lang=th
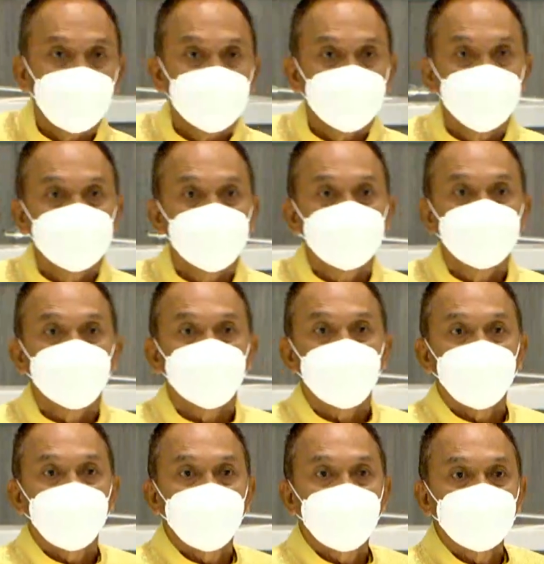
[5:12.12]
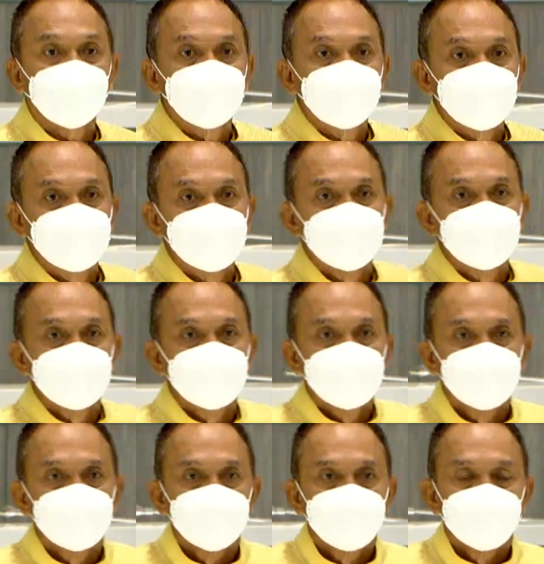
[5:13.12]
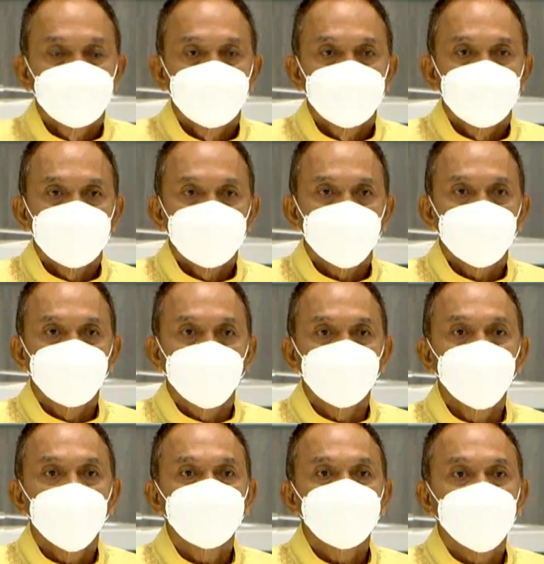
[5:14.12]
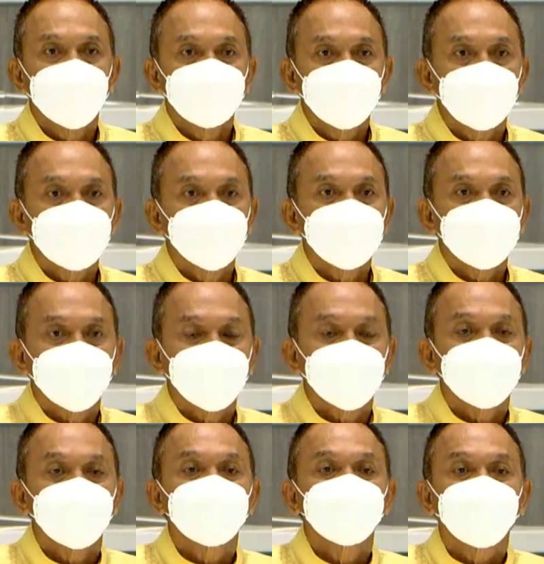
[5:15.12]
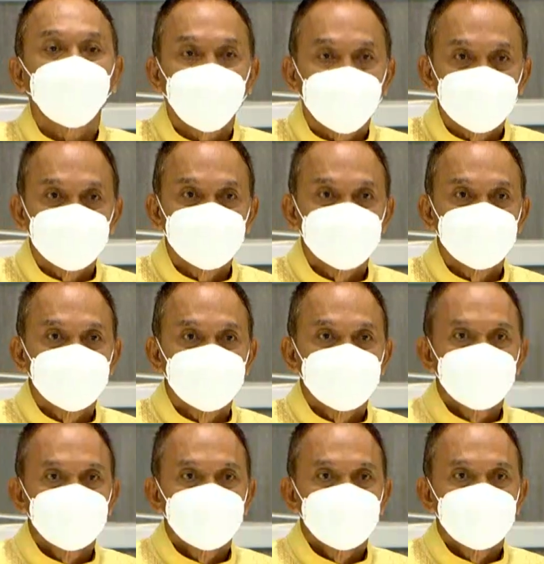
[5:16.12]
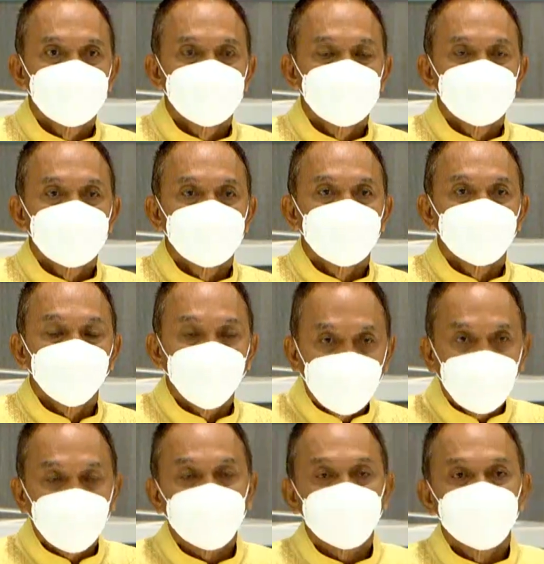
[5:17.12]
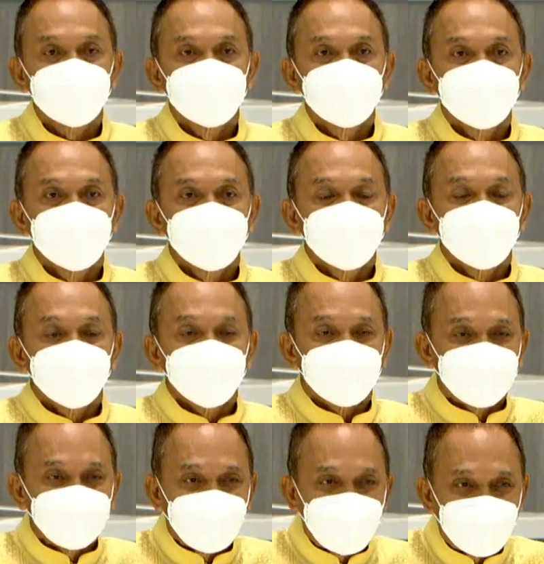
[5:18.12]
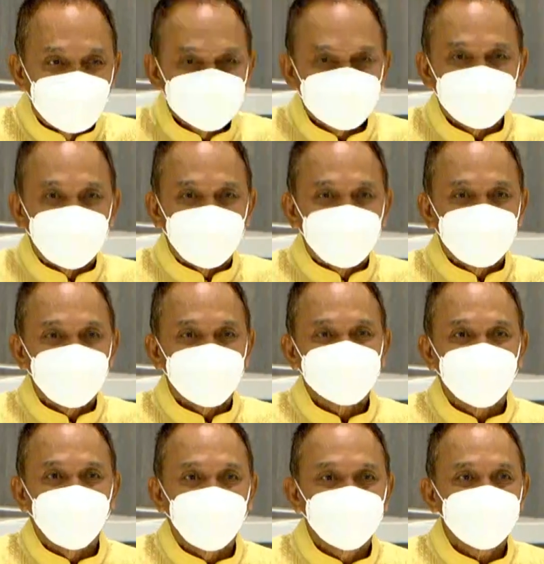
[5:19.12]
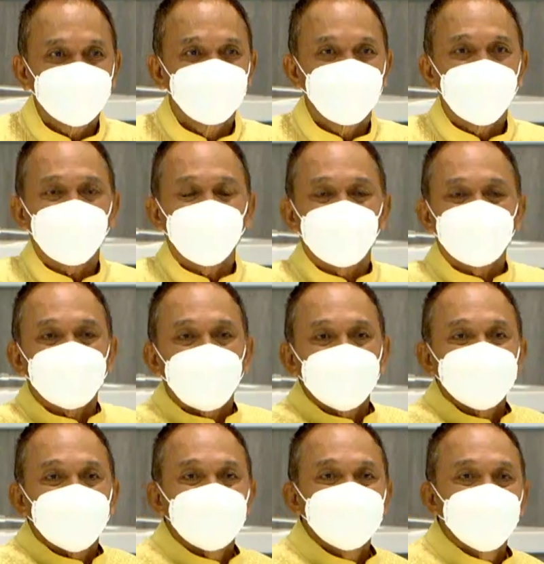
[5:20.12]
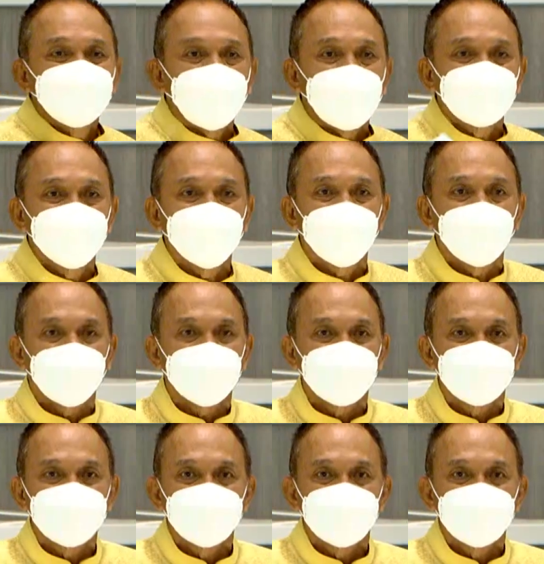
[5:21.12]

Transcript: มาดีทั้งหมดแล้ว แต่ผมเพิ่มเติมข้อเท็จจริงให้ท่านฟัง ว่าเราจะหาหลักฐาน ไอ้แพร่กฎหมายสามฉบับเนี่ยฮะ